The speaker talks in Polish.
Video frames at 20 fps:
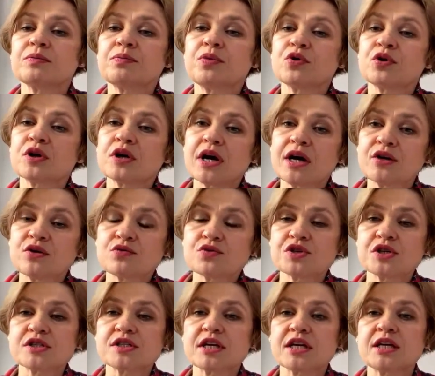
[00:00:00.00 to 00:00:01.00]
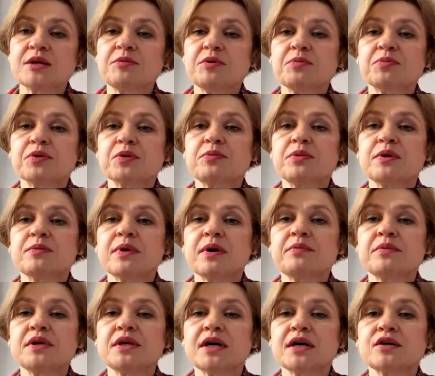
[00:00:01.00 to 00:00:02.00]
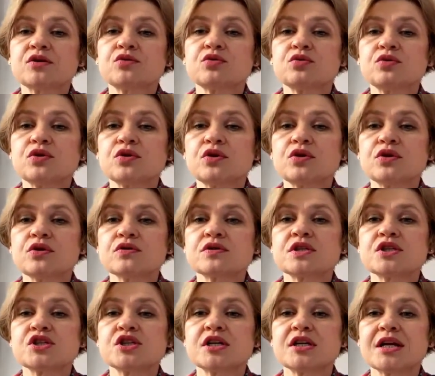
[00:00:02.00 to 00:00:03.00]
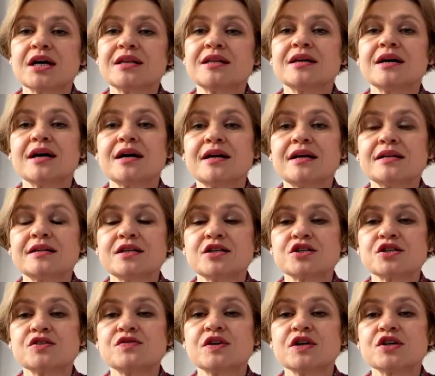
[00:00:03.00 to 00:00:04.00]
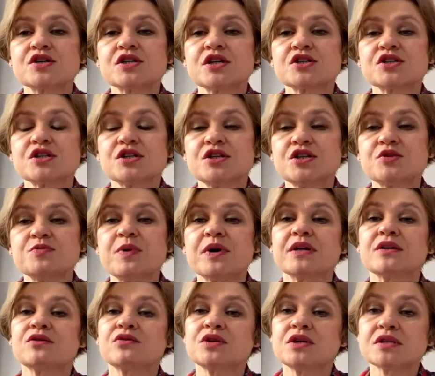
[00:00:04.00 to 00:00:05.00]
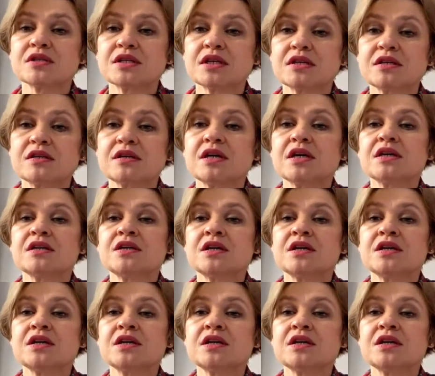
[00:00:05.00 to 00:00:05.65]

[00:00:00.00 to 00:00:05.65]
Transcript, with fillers: borykają się z takimi problemami jak trudno gojące się rany, ale też zwiększa się liczba, no niestety,